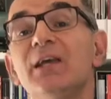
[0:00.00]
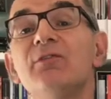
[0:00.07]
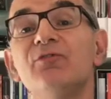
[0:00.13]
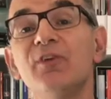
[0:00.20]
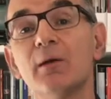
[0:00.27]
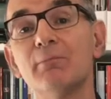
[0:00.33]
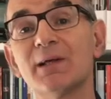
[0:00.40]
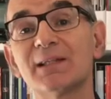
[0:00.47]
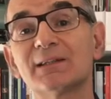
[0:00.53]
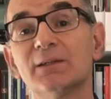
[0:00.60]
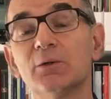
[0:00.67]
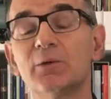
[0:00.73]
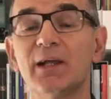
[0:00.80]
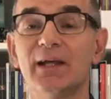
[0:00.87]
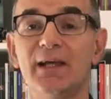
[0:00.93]

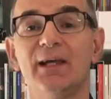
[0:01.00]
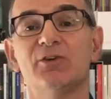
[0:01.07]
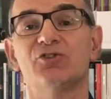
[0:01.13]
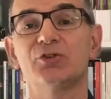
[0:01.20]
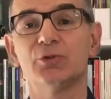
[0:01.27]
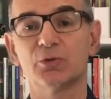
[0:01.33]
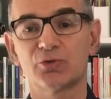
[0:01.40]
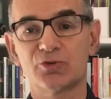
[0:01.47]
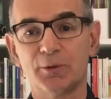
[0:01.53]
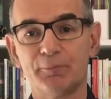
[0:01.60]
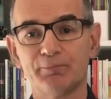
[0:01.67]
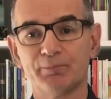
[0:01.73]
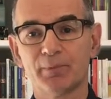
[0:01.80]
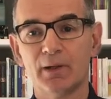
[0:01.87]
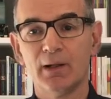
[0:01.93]
infiammazione e acidosi.
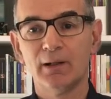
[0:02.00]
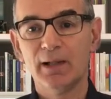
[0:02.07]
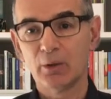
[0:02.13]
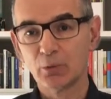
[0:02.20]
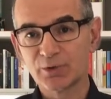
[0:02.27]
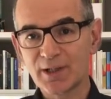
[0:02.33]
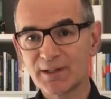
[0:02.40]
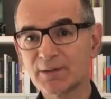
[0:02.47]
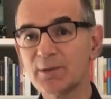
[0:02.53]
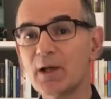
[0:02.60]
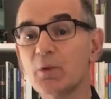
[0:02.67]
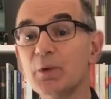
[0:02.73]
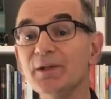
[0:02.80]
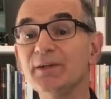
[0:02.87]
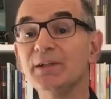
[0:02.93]
La
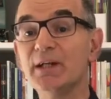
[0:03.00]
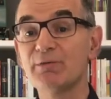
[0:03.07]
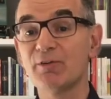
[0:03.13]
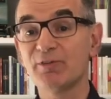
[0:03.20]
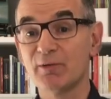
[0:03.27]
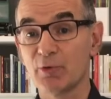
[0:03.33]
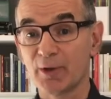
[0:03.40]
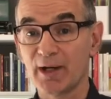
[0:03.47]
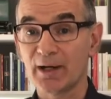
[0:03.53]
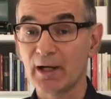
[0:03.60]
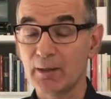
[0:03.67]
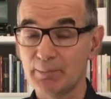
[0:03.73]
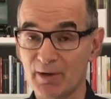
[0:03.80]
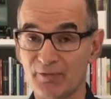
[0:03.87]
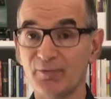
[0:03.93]
nutrizione quindi deve favorire
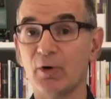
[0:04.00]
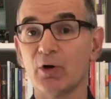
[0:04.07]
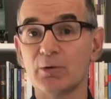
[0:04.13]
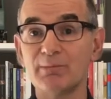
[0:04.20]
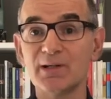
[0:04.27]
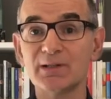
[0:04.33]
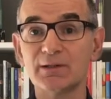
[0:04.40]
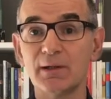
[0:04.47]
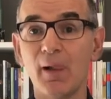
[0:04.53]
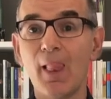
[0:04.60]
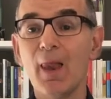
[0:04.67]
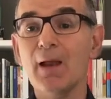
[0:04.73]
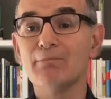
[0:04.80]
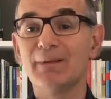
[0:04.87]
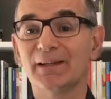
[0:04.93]
la performance,
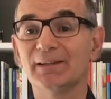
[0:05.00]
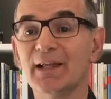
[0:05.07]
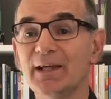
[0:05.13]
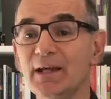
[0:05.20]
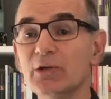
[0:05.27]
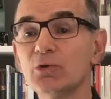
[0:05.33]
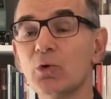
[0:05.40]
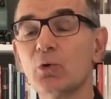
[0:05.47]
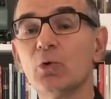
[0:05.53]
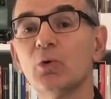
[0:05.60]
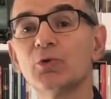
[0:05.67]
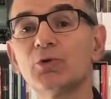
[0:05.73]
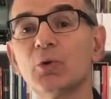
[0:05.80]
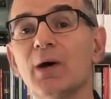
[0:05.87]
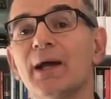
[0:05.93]
ma tenendo
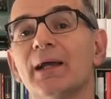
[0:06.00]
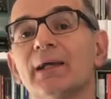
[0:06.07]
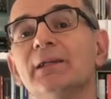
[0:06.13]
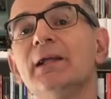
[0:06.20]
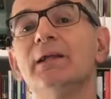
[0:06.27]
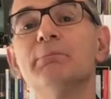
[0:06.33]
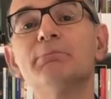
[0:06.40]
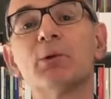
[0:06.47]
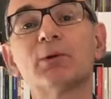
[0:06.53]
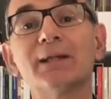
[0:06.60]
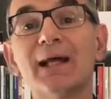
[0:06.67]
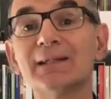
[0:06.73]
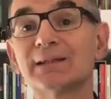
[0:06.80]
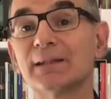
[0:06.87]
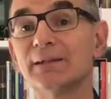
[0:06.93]
conto anche
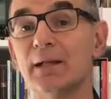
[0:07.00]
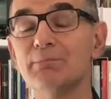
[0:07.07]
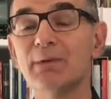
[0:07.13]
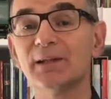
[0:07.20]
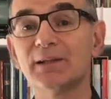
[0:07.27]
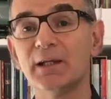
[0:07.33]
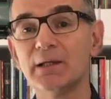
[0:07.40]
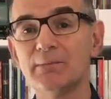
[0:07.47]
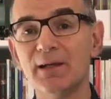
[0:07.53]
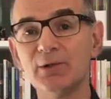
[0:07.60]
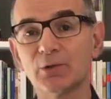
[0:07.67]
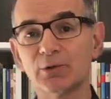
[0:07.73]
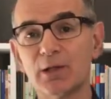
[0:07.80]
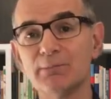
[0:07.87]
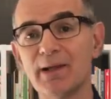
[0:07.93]
dell'importanza del
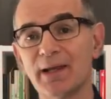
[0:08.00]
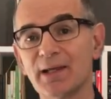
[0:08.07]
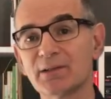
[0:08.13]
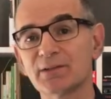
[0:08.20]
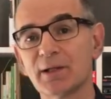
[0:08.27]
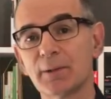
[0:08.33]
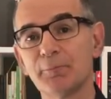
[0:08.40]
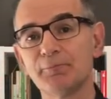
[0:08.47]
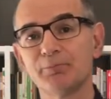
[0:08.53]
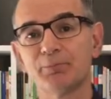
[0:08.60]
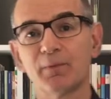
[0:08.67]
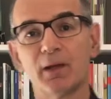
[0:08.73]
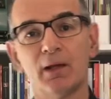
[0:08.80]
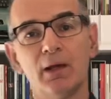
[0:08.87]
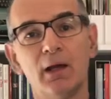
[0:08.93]
mantenimento del benessere.
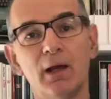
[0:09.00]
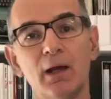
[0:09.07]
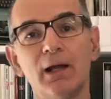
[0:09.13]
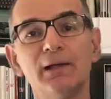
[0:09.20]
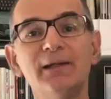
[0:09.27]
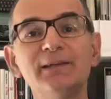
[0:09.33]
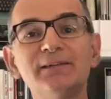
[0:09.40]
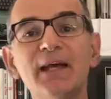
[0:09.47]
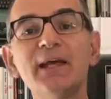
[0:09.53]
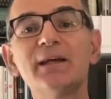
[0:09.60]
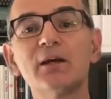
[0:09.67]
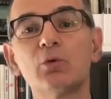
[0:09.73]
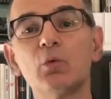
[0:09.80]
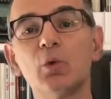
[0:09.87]
L'intake